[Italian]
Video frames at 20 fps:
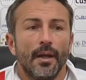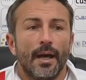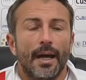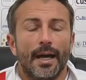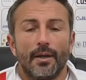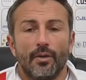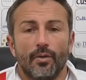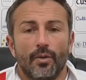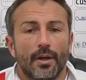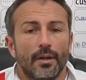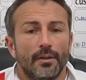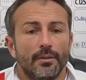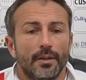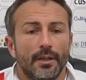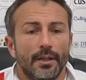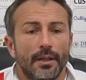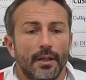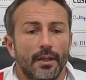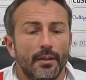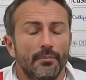Allora,
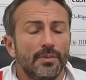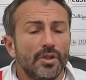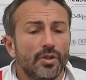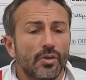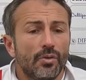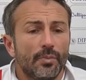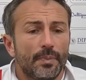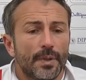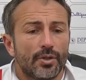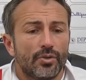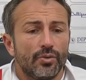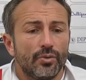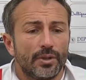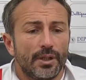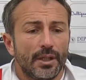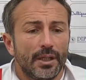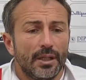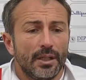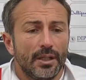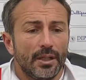eh, mi sono
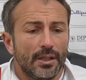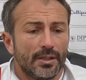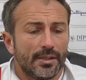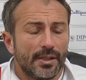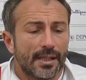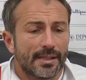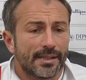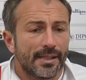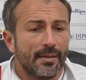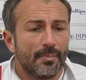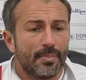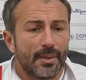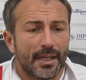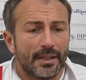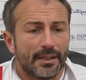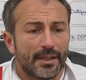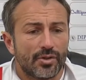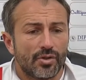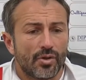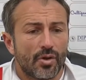piaciuti sia Sepe
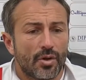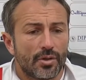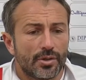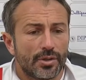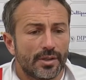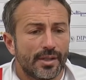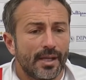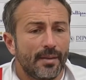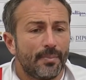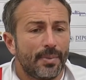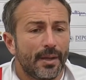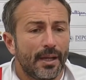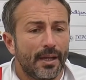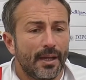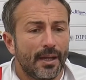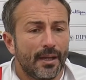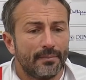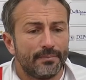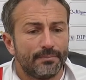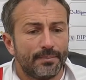che De Giorgi.
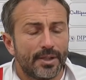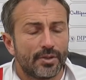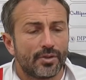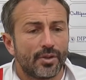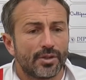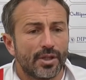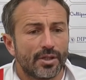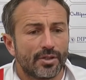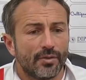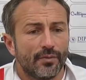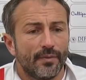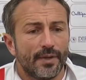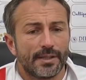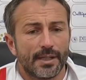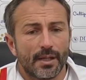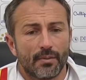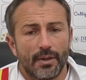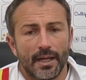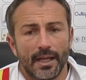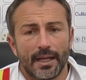Sepe, penso se sono
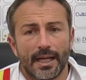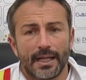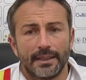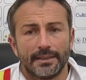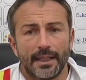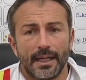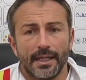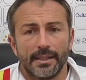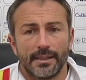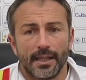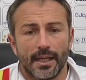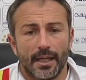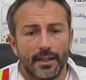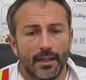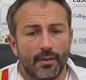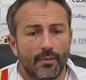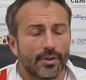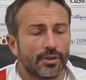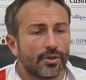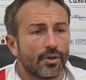viste quelle caratteristiche
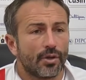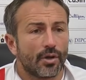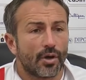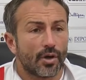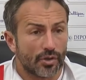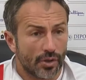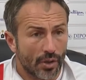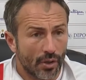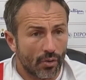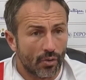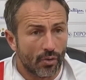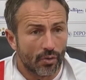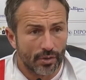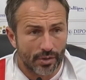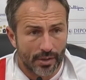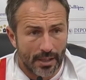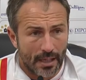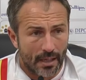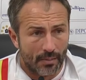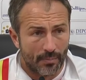di questo cross in
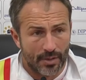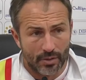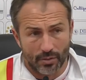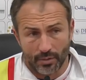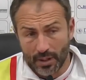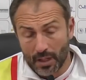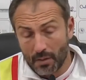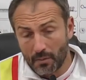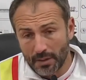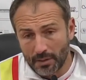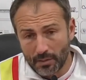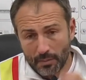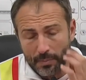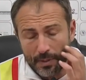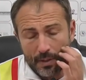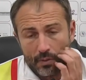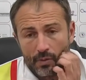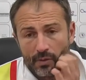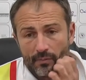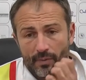corsa, ha messo 3-4
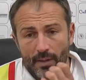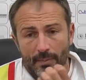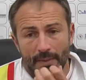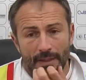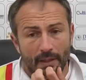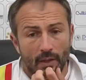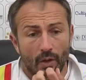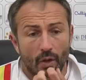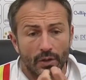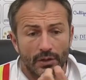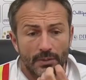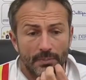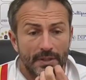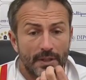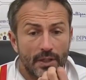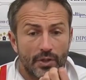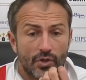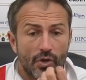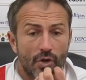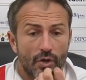palloni veramente ottimi.
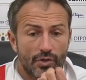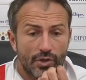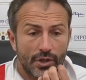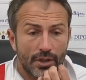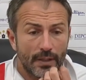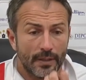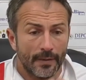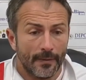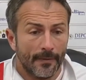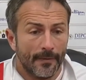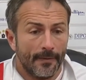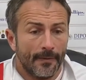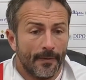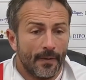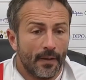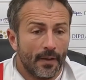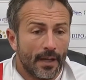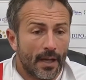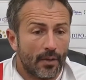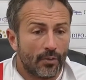De Giorgi
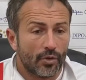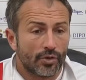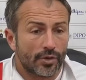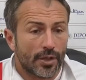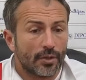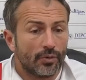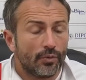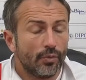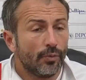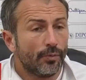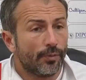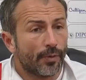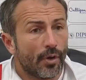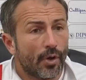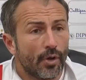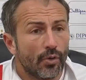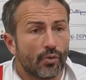è uno stantuffo, no?